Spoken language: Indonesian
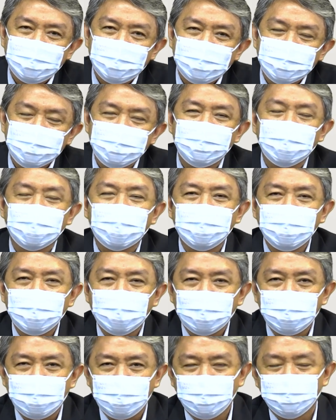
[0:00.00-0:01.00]
Saudara
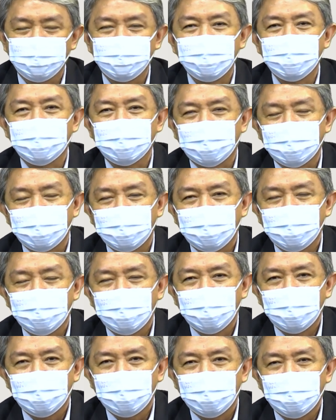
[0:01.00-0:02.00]
nilai hidup kita
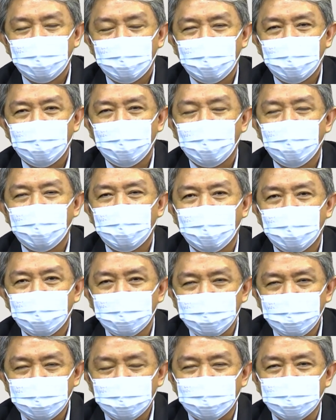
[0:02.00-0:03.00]

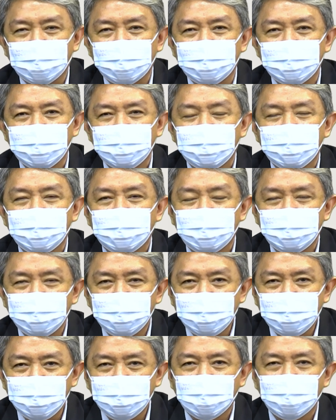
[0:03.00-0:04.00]
ada
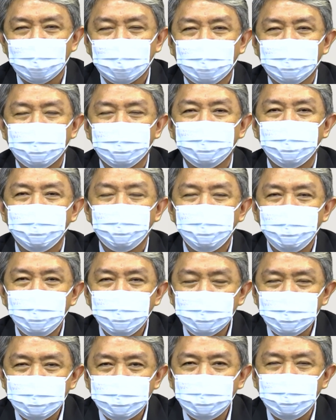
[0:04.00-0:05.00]
di dalam
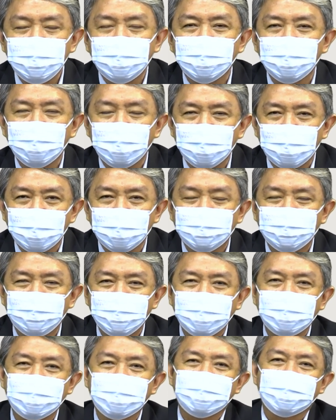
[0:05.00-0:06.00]
misi yang Allah
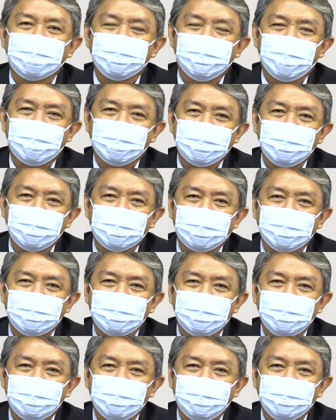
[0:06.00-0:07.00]
berikan kepada kita.
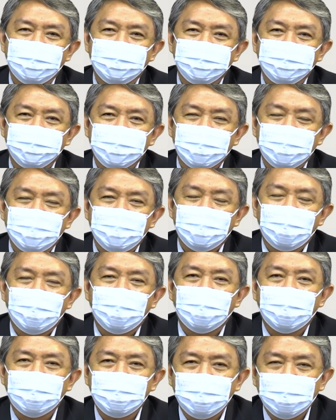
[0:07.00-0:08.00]

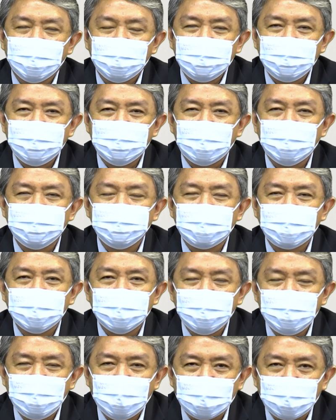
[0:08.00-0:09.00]
Ada di dalam
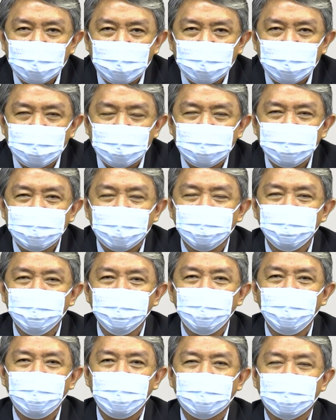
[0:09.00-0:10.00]
kehendak Allah yang
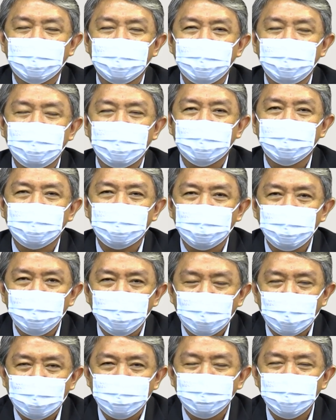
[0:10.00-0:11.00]
mulia yang
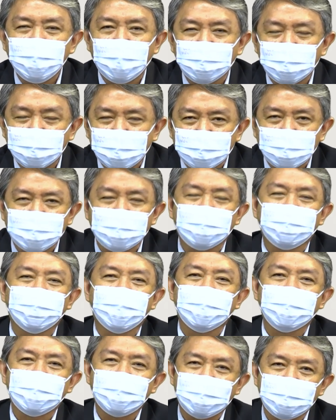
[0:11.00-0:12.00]
Tuhan nyatakan
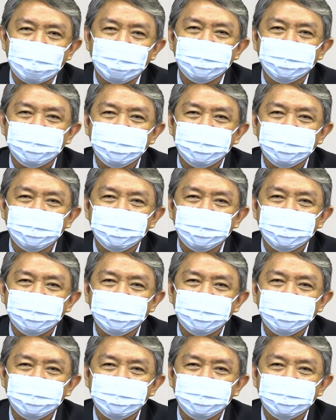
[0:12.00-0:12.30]
kepada kita.